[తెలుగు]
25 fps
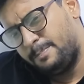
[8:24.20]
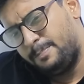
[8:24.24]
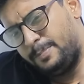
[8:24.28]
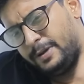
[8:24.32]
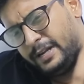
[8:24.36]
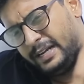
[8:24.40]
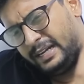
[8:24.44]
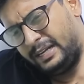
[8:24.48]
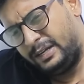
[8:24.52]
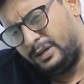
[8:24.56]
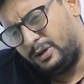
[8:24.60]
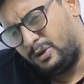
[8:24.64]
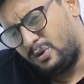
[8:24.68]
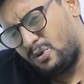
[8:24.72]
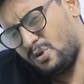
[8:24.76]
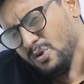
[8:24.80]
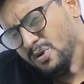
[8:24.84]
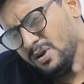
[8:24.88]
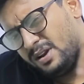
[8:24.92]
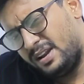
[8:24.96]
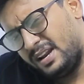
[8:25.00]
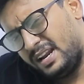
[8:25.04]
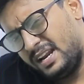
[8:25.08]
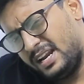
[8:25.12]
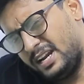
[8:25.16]

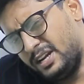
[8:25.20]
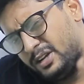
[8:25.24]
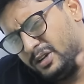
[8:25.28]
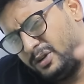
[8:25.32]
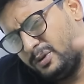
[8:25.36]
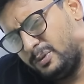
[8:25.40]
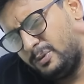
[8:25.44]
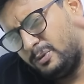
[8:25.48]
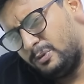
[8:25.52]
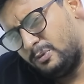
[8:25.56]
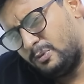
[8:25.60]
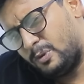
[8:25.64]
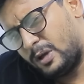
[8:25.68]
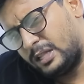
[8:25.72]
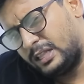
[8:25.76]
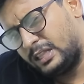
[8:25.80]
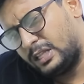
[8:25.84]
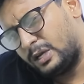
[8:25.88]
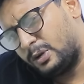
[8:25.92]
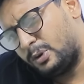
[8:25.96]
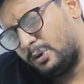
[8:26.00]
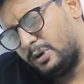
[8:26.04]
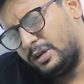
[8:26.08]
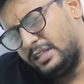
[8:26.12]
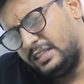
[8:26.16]
పెట్రోల్ రేటు
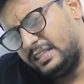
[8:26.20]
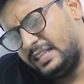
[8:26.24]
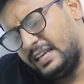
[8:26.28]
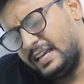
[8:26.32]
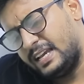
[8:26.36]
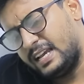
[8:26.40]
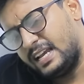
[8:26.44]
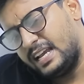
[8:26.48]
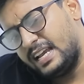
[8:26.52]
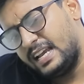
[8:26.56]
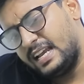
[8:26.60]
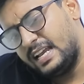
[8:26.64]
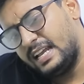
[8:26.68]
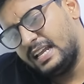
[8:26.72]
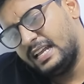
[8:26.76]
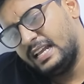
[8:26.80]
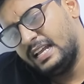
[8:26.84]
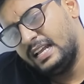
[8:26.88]
వందైతే